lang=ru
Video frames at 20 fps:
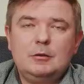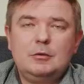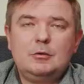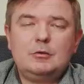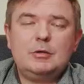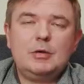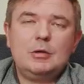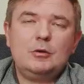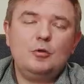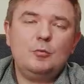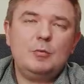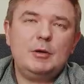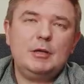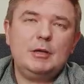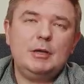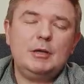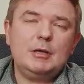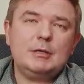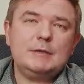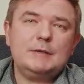Друзья, добрый
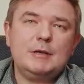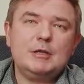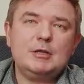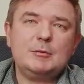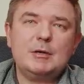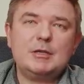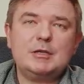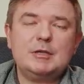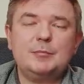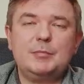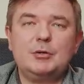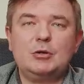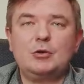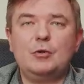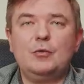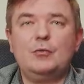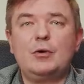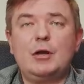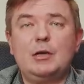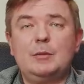день, на связи Максим Петров.